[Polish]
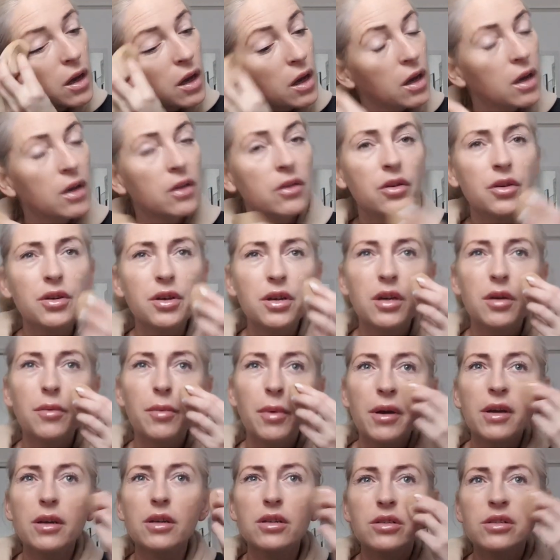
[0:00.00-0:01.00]
E, no i
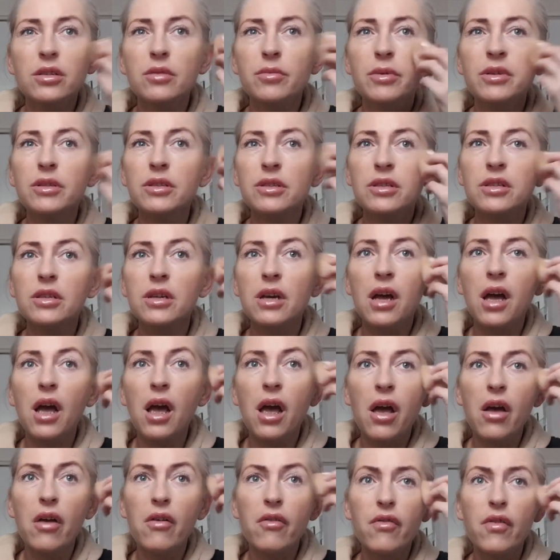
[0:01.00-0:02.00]
chyba jeszcze
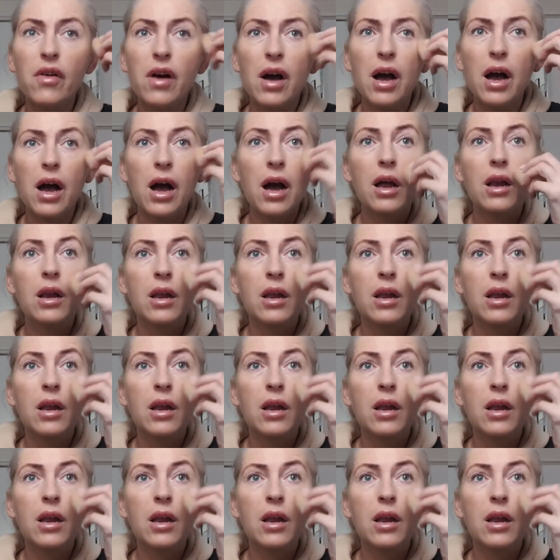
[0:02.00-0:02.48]
będzie Ewa,